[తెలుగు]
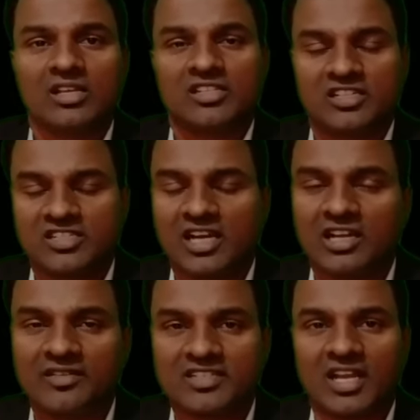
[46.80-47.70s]
శిక్షలు
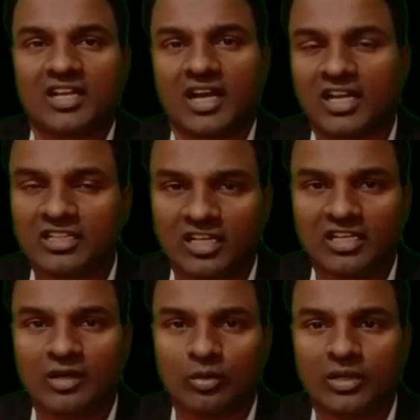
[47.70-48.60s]
అనేవి చాలా
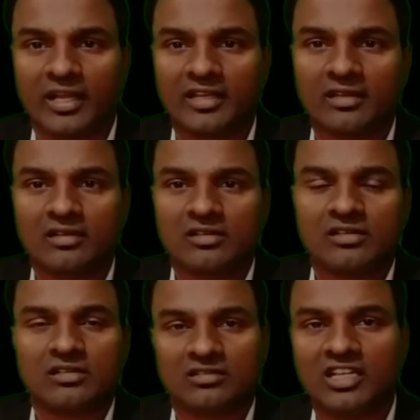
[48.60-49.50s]
కఠినతరంగా ఉంటాయి
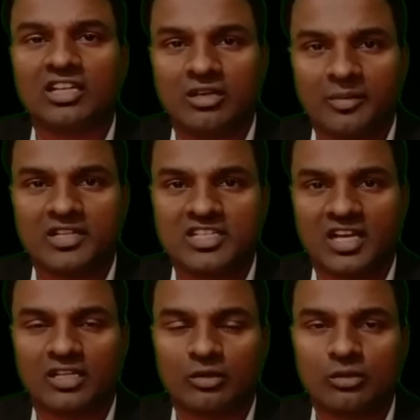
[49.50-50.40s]
దీన్ని
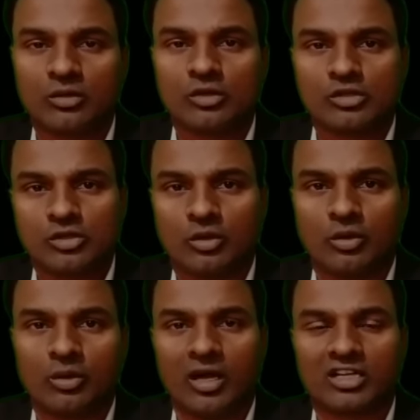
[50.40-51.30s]
గమనించగలరు సో
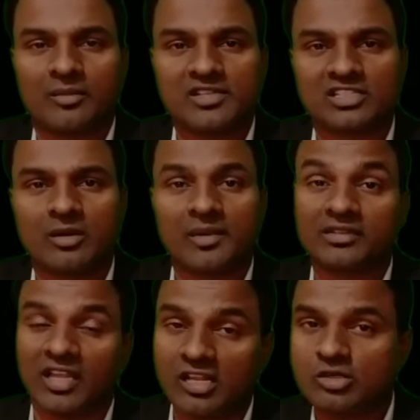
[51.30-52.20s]
అక్రమ సంఘం
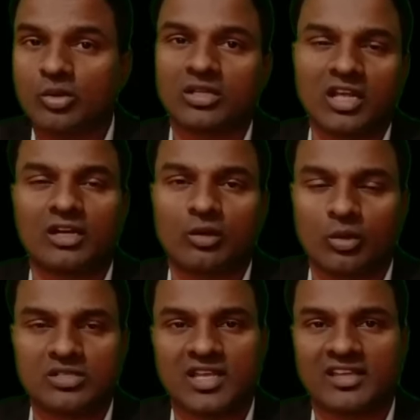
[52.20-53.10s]
తెలుసు కూడా దాంట్లో
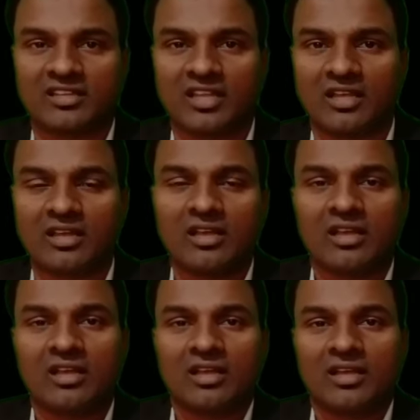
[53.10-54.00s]
కొనసాగితే
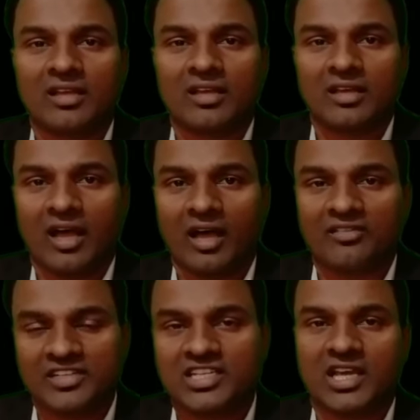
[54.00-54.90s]
ఆ
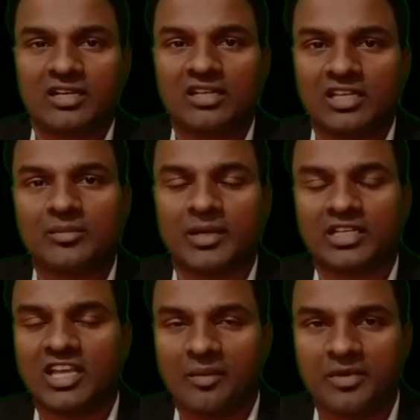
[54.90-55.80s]
విషయాన్ని
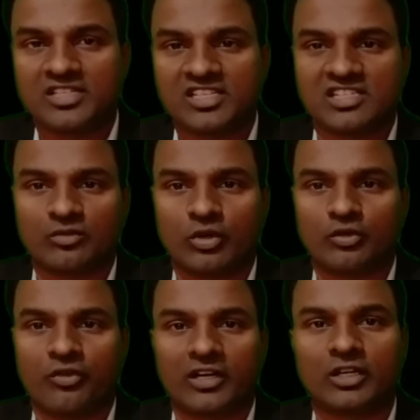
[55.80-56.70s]
మనకి ఐపీసీ సెక్షన్ వన్
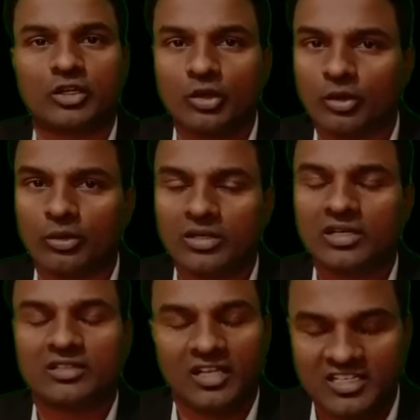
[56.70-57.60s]
ఫార్టీ టూలో
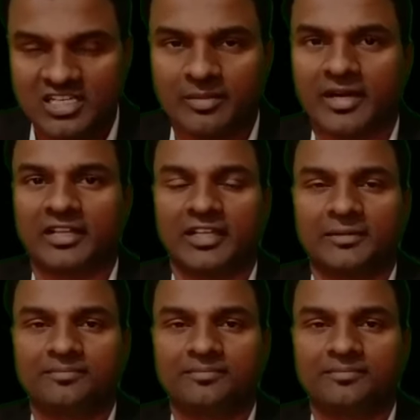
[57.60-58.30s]
తెలియజేయబడింది